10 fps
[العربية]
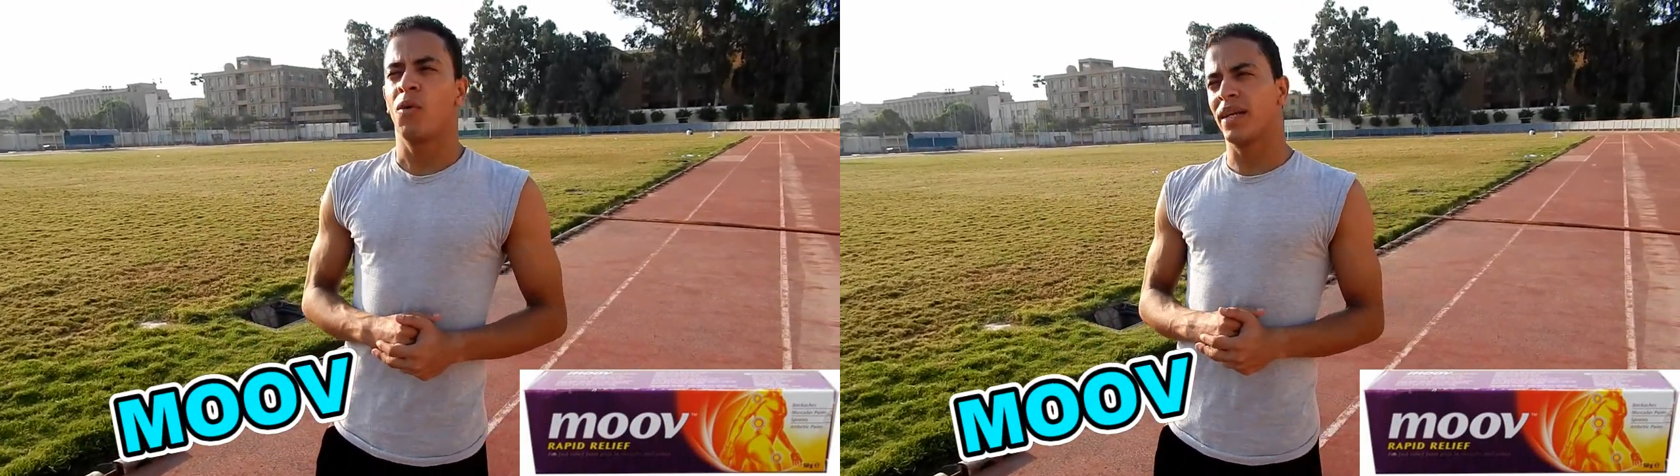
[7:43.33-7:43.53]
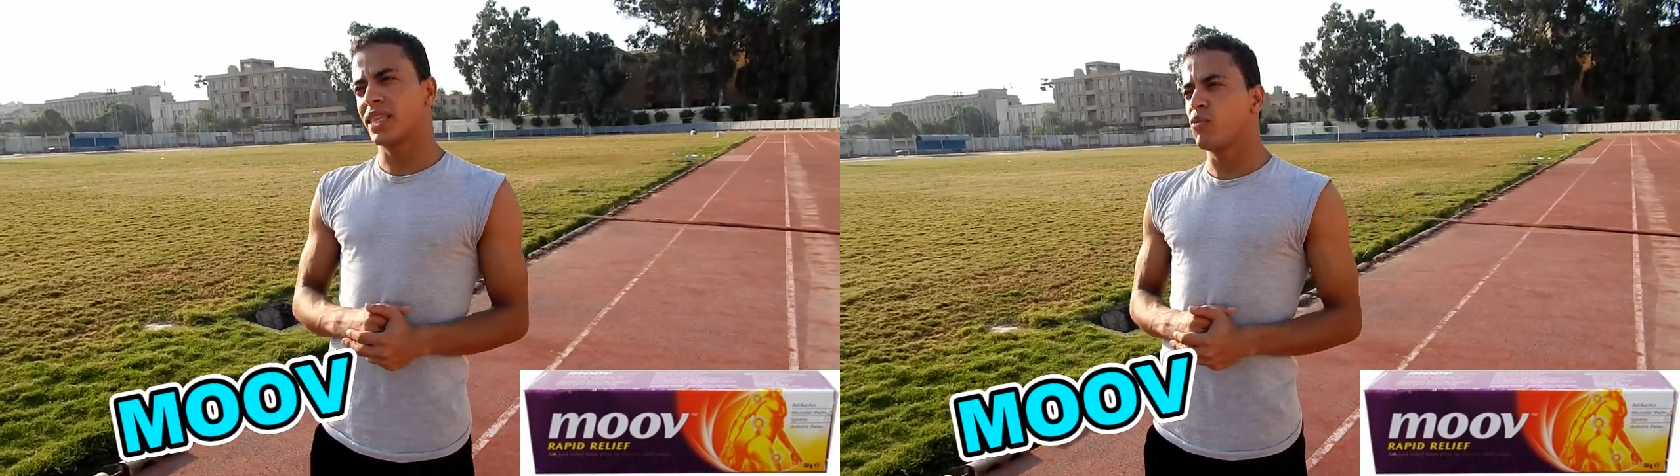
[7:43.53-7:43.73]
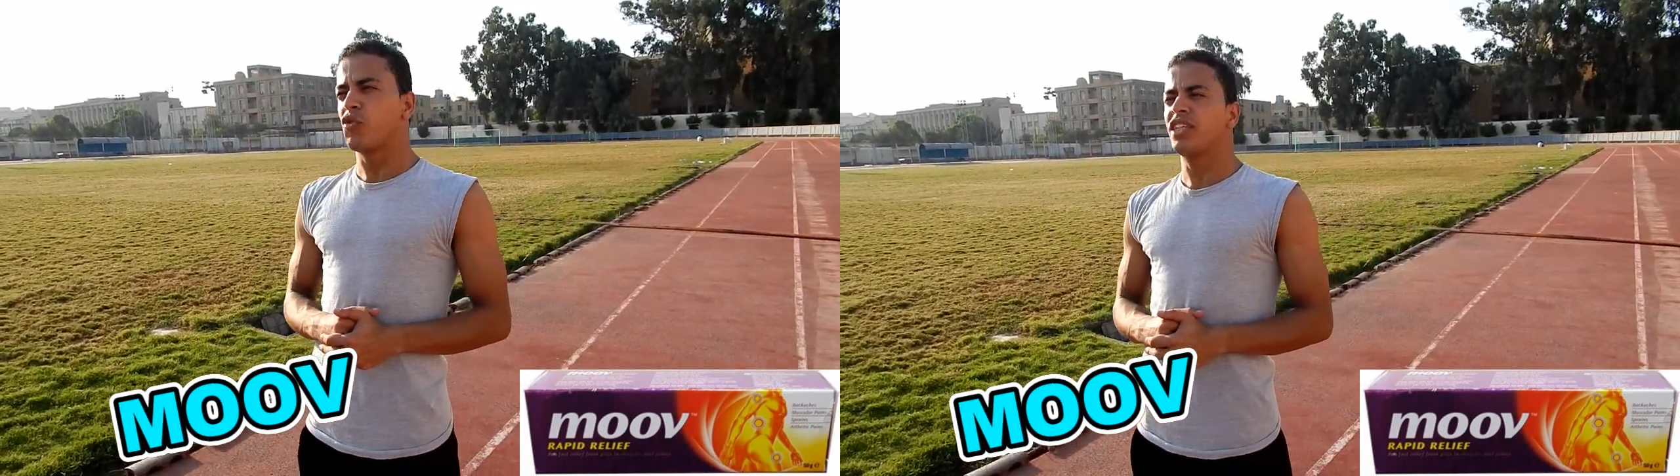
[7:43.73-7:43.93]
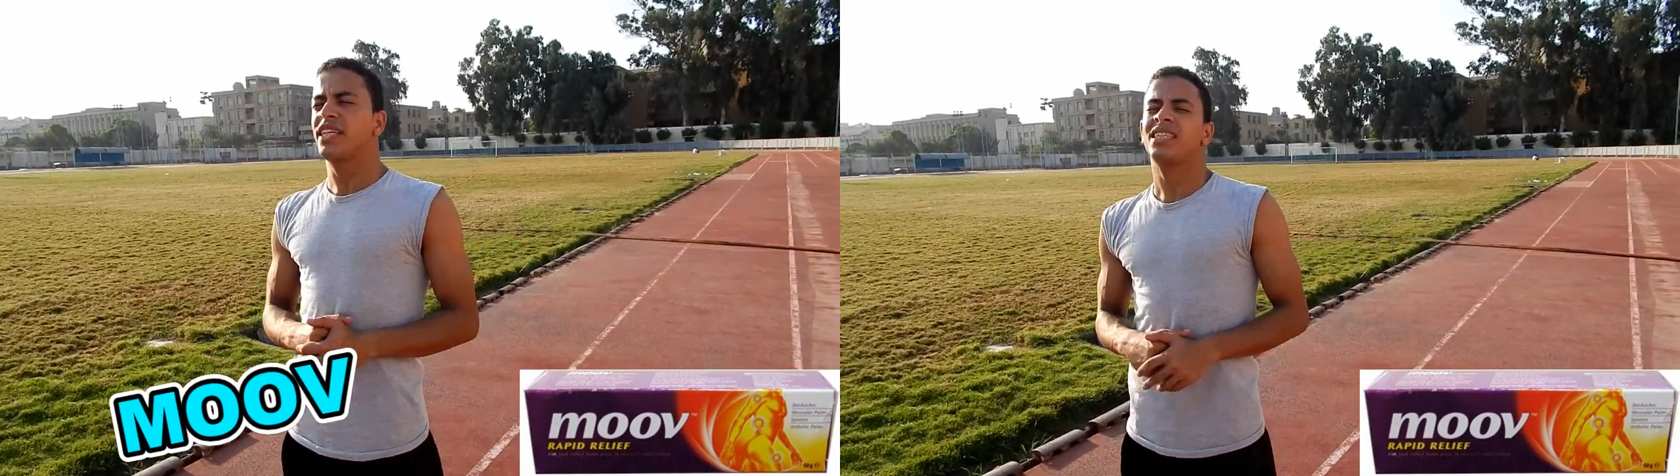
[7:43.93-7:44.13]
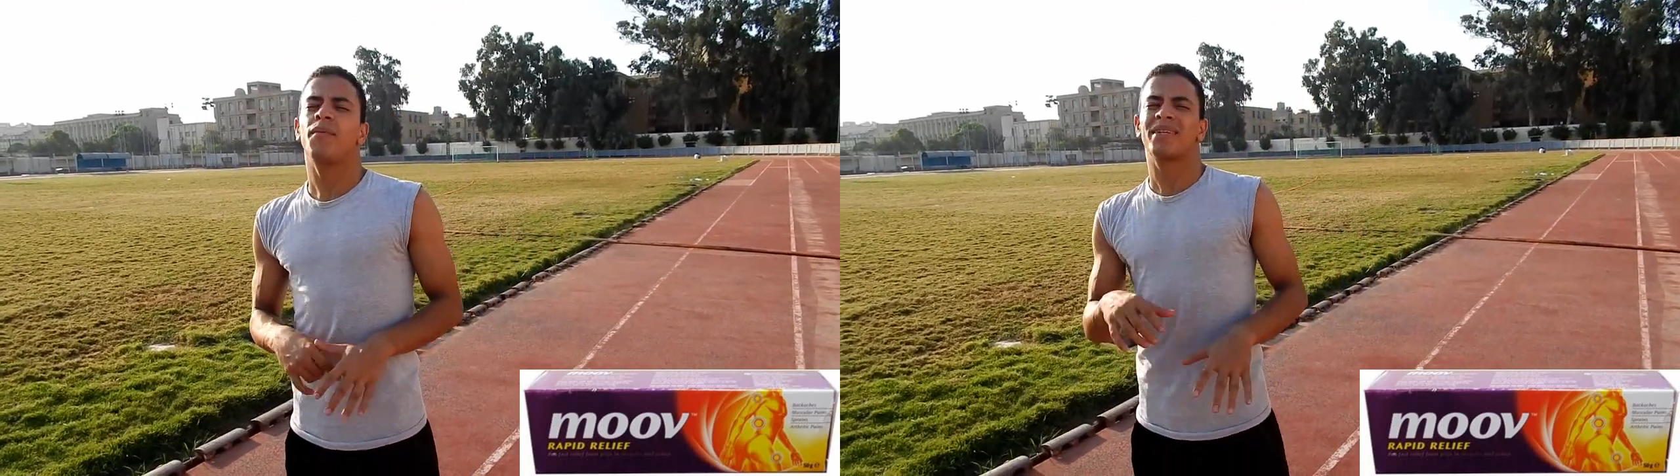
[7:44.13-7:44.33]
هما الاثنين
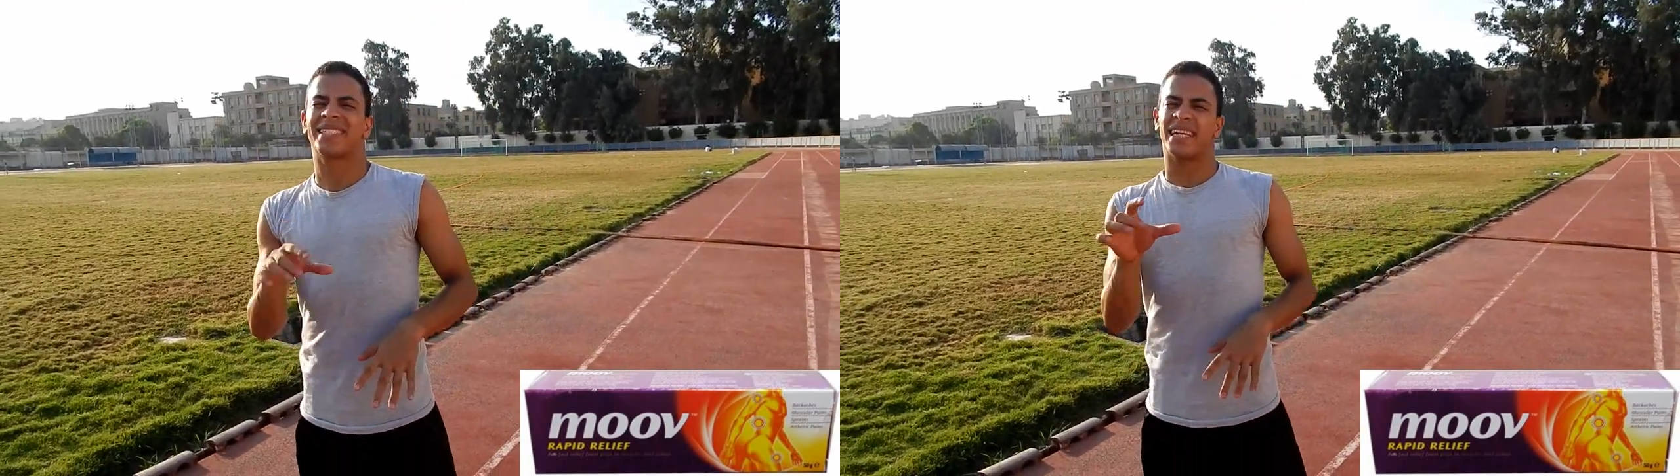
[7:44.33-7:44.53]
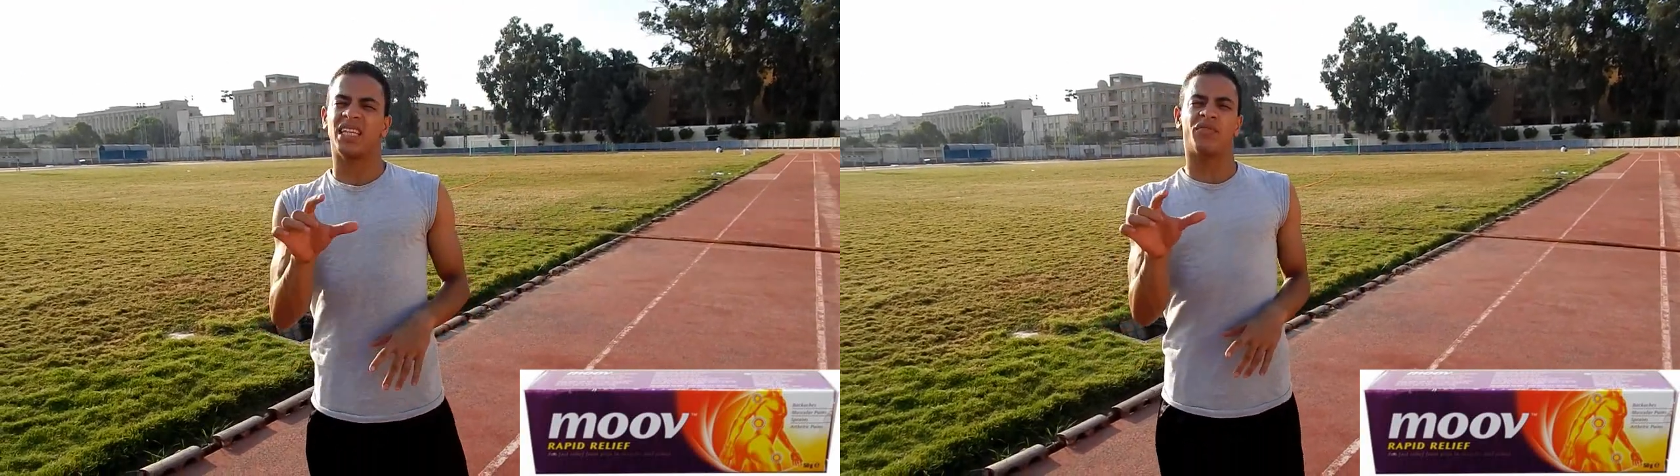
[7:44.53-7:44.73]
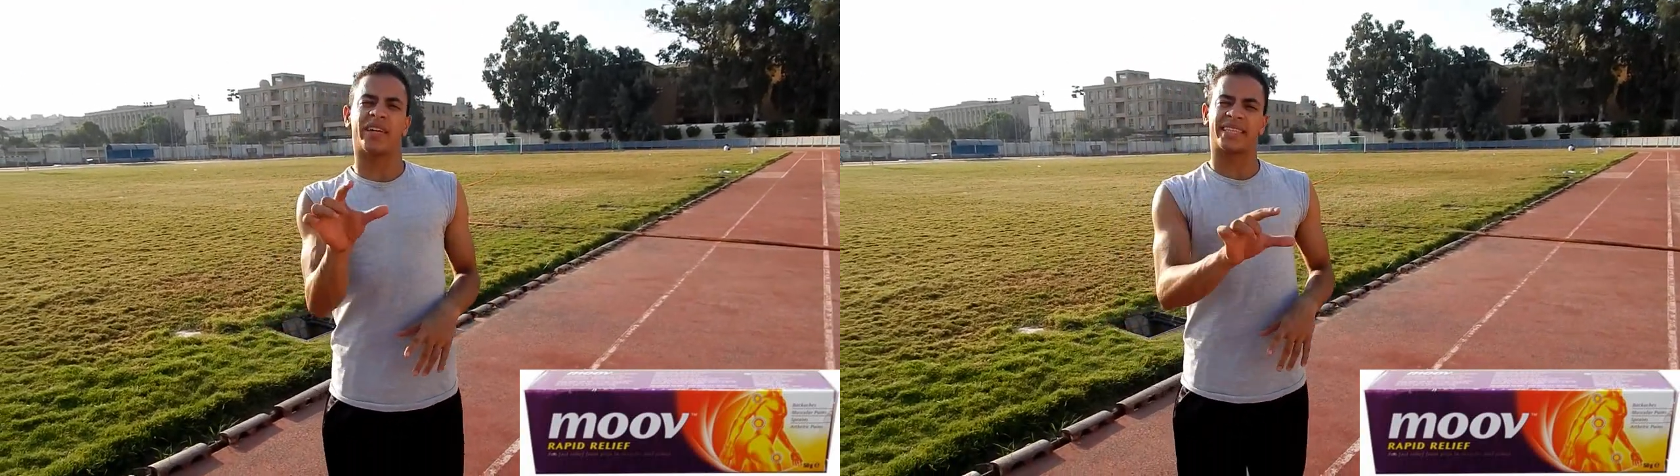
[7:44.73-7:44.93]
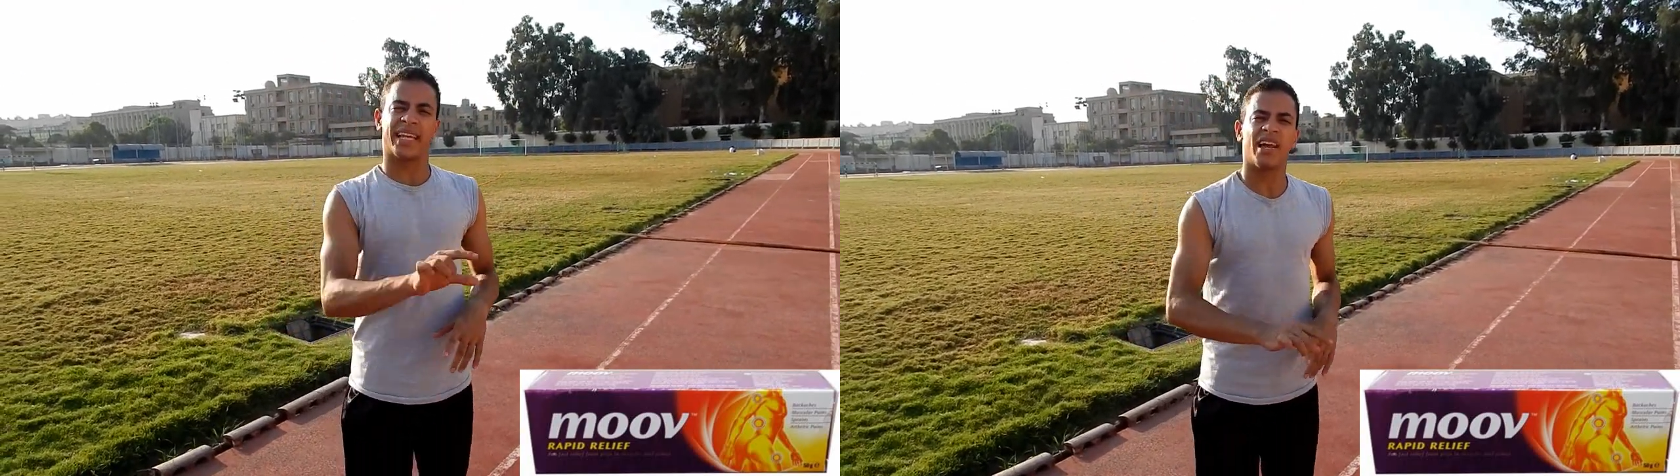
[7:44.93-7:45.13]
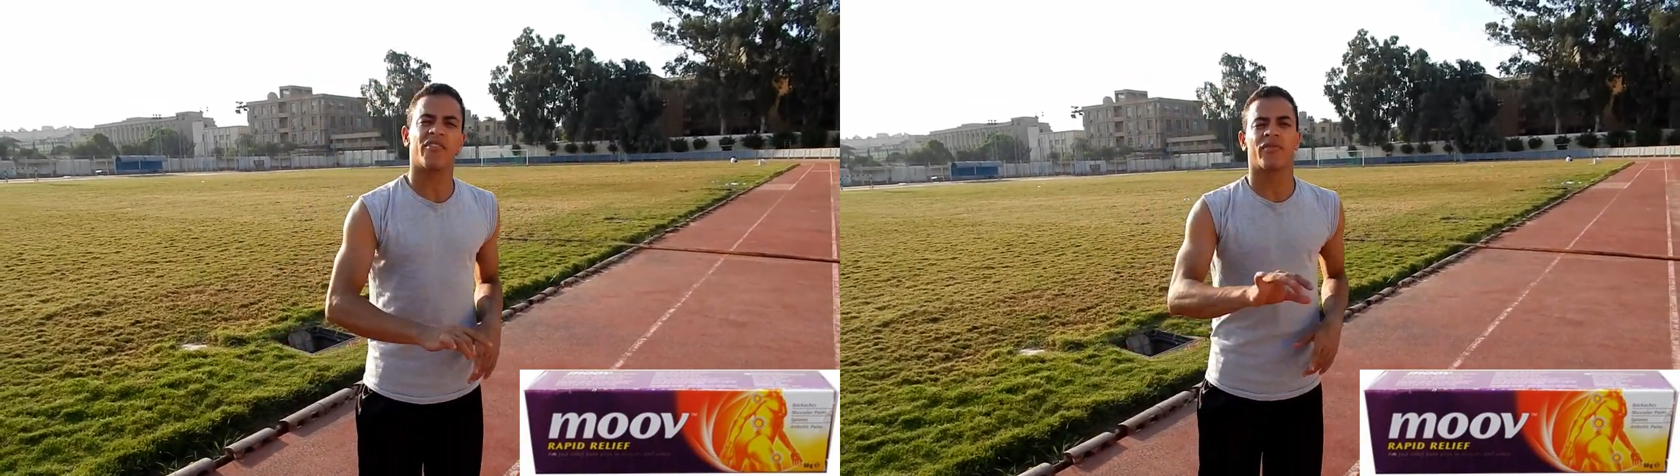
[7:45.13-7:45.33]
مفيدين جدا بس اكيد في
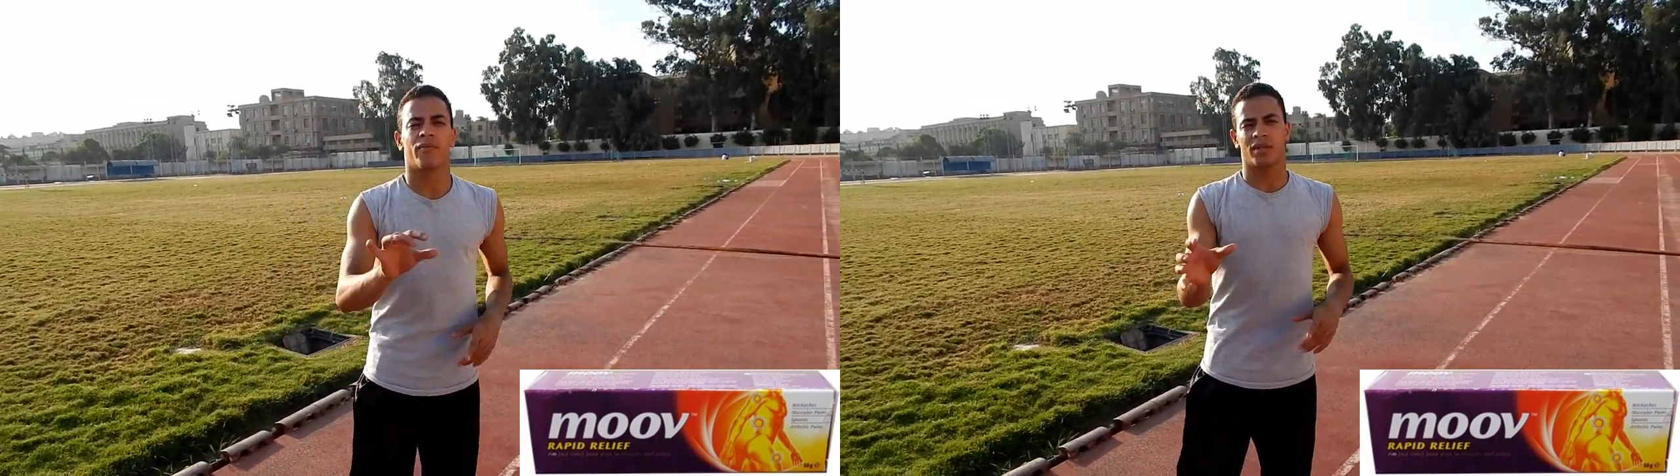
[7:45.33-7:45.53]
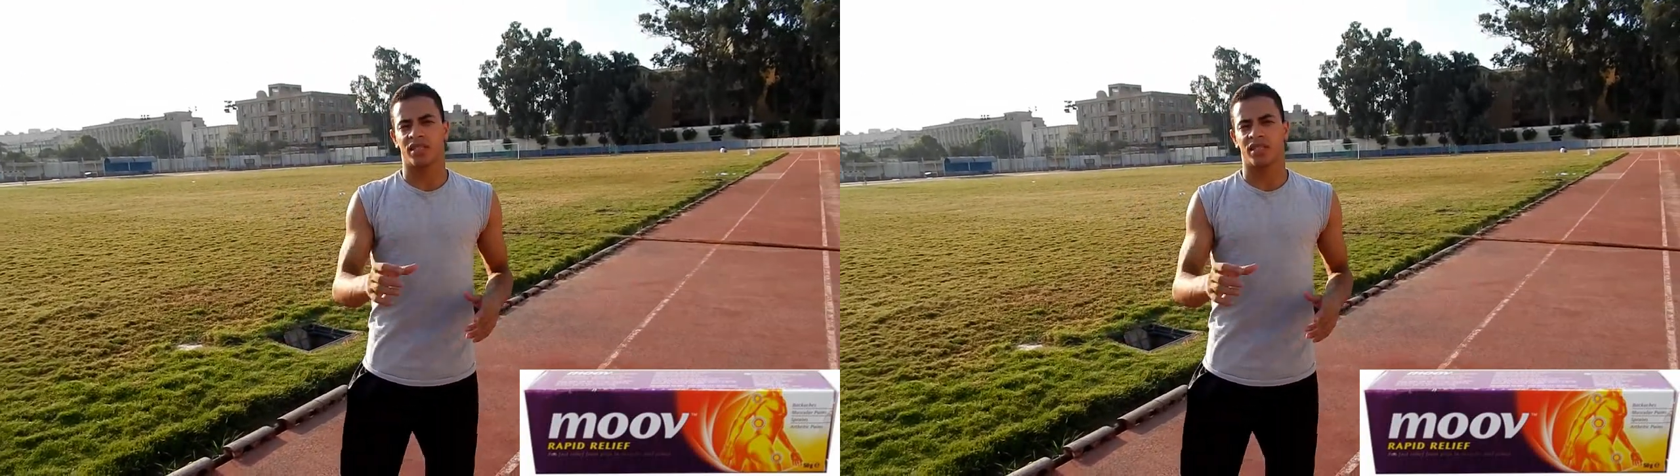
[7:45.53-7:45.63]
اختلاف